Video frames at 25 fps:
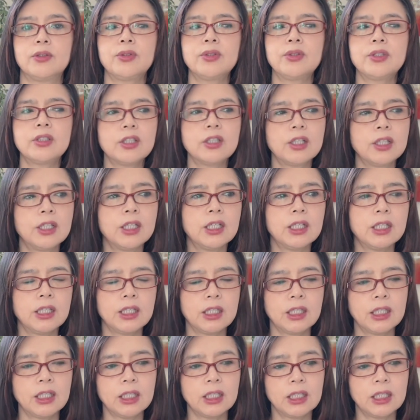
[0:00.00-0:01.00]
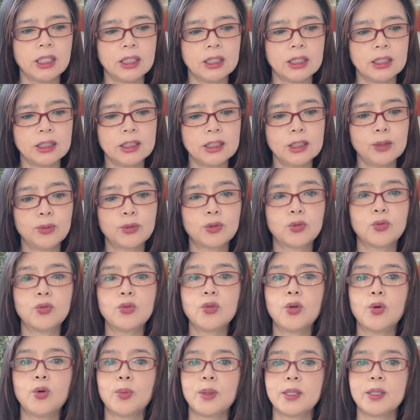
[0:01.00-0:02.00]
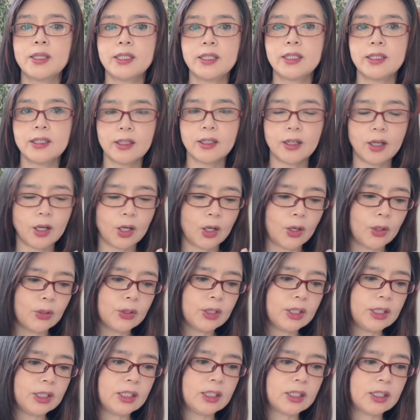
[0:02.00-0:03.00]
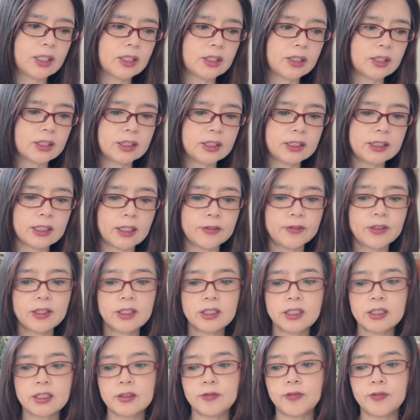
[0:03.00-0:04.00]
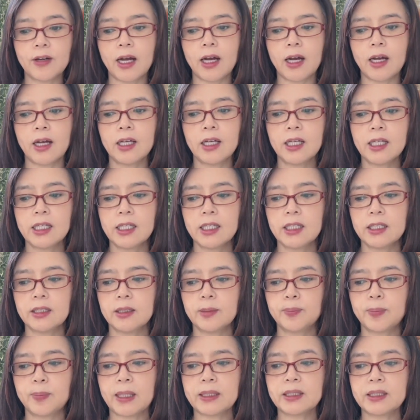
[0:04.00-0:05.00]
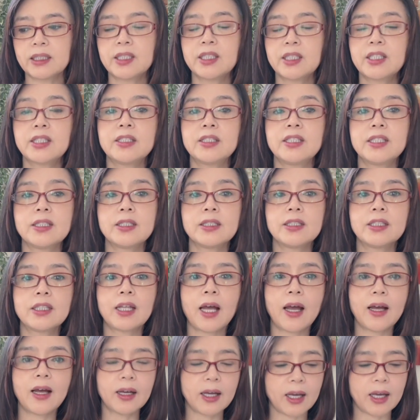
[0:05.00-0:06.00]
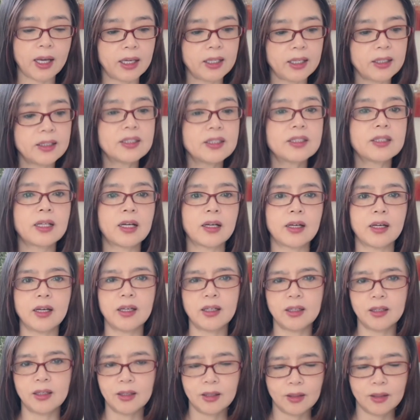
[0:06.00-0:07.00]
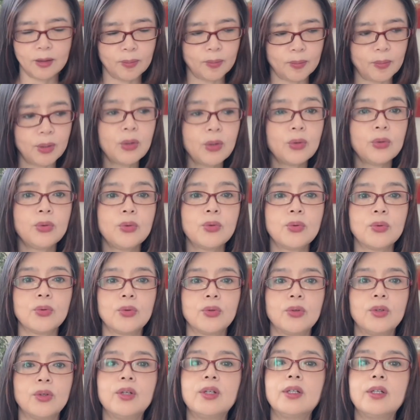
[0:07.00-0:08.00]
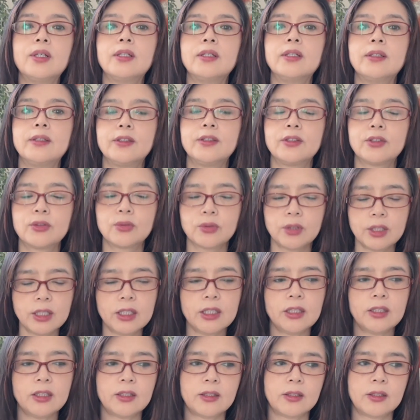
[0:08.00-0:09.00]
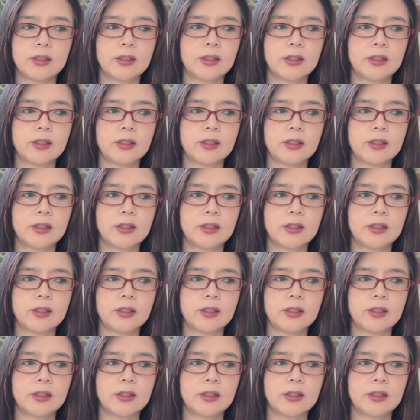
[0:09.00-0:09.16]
就是你苦口婆心也好，你是想方设法呃把这个事情摊开了展开没有用，所以